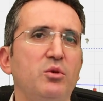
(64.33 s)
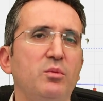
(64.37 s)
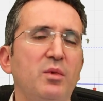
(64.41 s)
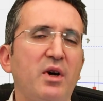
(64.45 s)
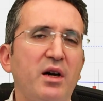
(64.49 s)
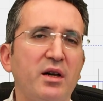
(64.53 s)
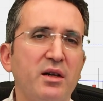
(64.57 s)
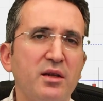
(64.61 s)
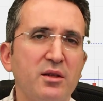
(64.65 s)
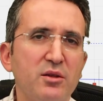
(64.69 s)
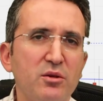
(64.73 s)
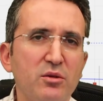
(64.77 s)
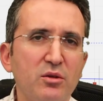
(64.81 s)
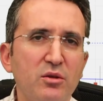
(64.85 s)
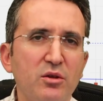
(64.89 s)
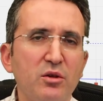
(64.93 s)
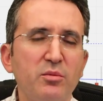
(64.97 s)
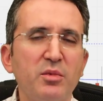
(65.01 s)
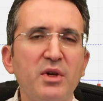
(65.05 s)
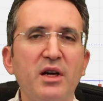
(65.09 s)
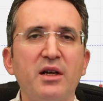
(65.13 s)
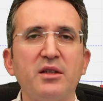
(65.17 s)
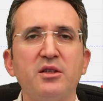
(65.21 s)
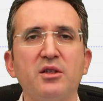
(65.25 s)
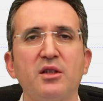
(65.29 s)
Cumartesi
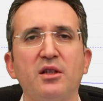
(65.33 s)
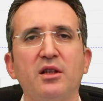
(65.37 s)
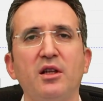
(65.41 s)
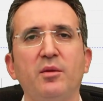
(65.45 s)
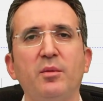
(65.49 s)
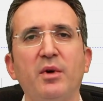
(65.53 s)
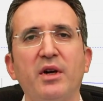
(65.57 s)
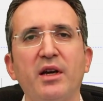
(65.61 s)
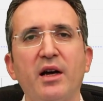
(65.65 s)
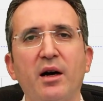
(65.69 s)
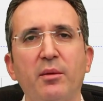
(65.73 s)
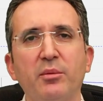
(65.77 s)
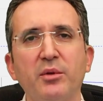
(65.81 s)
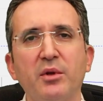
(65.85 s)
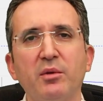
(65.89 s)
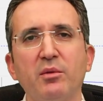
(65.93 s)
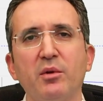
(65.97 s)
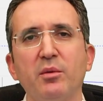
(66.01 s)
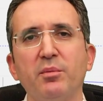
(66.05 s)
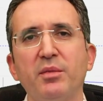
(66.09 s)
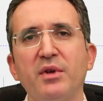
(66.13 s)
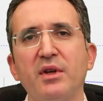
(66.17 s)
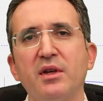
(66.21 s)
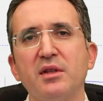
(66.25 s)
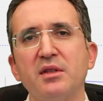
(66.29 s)
günü bir açıklama yaptı
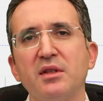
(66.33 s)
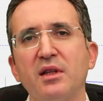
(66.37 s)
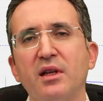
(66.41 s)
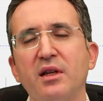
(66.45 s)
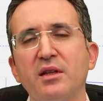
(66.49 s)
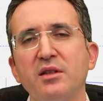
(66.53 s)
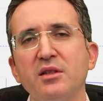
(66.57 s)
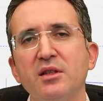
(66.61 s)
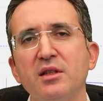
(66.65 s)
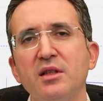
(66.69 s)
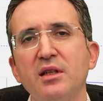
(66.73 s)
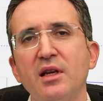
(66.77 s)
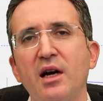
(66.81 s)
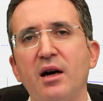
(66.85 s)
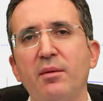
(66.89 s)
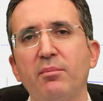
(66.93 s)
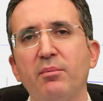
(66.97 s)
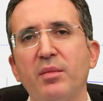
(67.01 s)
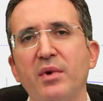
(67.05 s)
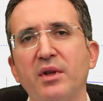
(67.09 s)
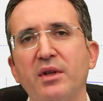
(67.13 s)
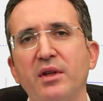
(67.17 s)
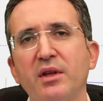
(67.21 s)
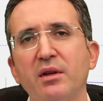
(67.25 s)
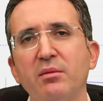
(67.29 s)
mı piyasalar için?
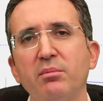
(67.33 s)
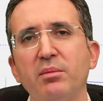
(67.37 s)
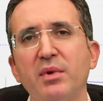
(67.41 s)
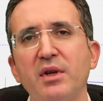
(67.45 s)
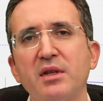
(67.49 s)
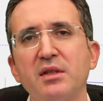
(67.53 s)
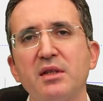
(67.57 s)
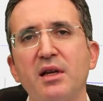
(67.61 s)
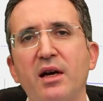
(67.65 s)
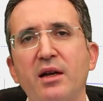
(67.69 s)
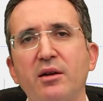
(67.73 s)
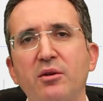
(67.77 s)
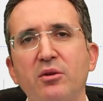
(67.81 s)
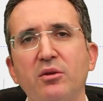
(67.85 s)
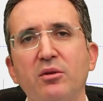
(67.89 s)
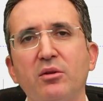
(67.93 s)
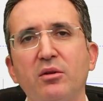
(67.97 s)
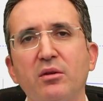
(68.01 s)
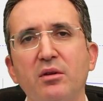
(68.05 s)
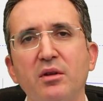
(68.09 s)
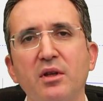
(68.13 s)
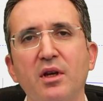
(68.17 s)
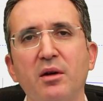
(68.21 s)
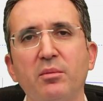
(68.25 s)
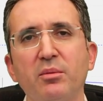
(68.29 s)
Yapmadı. Pazar
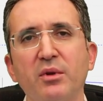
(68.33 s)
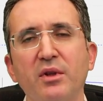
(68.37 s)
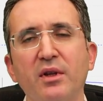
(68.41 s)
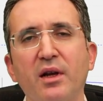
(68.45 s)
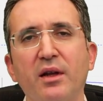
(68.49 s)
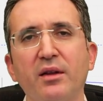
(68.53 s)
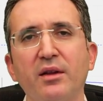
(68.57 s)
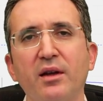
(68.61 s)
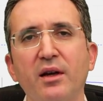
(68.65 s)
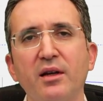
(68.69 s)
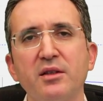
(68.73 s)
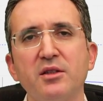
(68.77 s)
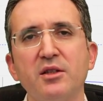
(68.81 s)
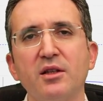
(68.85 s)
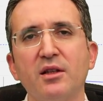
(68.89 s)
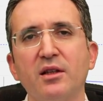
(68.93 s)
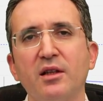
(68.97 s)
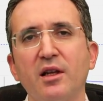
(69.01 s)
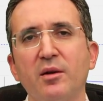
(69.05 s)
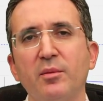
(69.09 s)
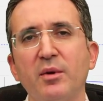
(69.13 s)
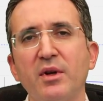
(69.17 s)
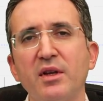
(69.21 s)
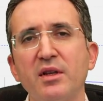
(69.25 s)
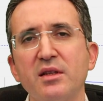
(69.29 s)
günü yapılan
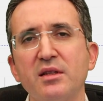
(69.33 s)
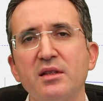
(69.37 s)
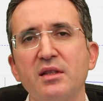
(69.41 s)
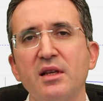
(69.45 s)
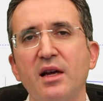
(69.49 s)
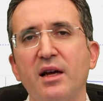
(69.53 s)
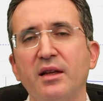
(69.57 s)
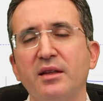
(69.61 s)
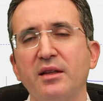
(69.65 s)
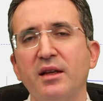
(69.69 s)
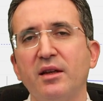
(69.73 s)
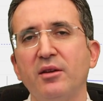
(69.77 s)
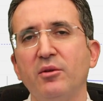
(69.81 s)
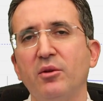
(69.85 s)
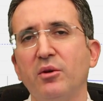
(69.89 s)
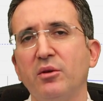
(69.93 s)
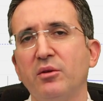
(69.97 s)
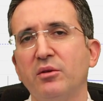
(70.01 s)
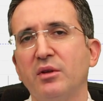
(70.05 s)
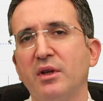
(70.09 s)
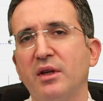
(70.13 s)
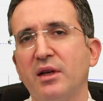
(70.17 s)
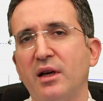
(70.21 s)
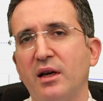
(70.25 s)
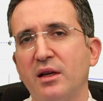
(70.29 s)
açıklama zaten
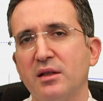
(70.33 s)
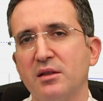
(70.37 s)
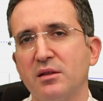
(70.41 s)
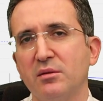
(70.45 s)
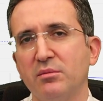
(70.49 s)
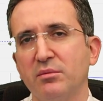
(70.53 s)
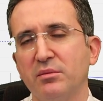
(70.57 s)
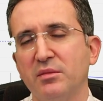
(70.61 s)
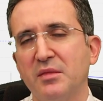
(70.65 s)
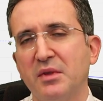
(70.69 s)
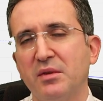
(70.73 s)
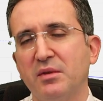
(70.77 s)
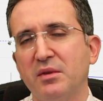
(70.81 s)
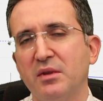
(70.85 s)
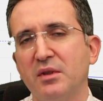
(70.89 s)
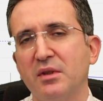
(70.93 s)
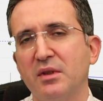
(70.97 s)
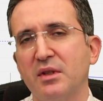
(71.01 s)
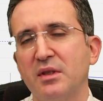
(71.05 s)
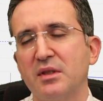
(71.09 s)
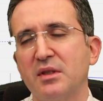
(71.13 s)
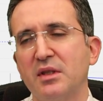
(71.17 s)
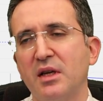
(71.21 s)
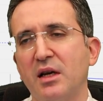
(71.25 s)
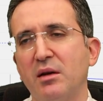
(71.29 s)
onu da yazdım Twitter
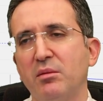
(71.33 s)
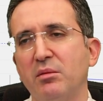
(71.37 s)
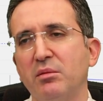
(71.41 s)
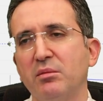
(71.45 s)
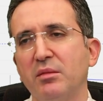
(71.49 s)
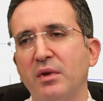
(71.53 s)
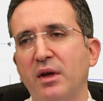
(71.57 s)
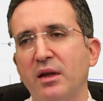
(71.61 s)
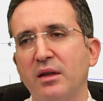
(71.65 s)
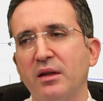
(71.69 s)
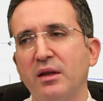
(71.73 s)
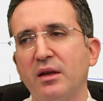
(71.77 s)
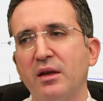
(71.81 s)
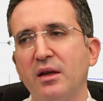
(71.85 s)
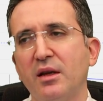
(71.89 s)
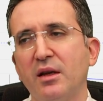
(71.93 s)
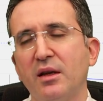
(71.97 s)
hesabımdan.